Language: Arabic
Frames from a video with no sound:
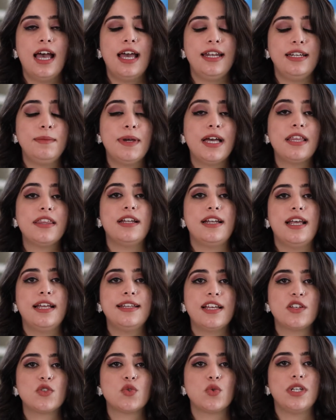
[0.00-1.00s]
لماذا
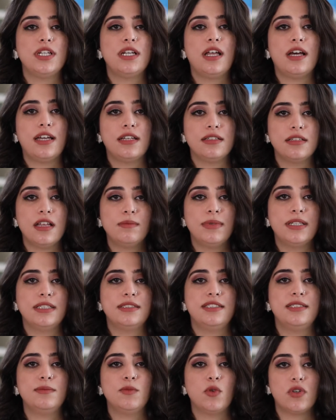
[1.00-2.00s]
نحتاج إلى خطاب
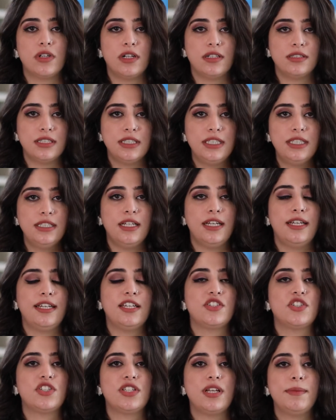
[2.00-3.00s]
ديمقراطي
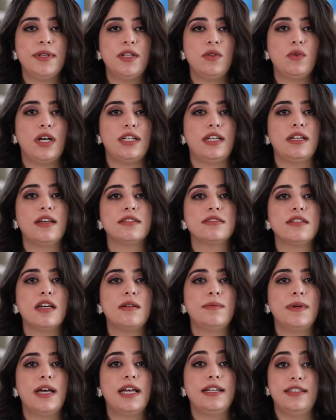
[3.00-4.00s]
يشتمل على
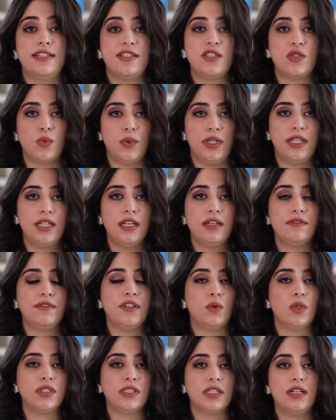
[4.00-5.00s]
الخطاب النسوي في
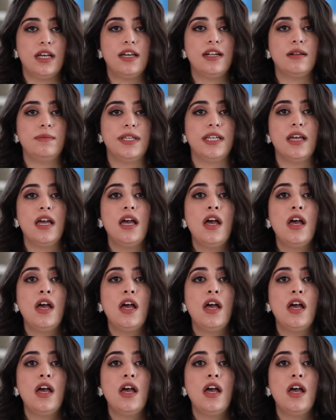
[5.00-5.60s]
الوطن العربي؟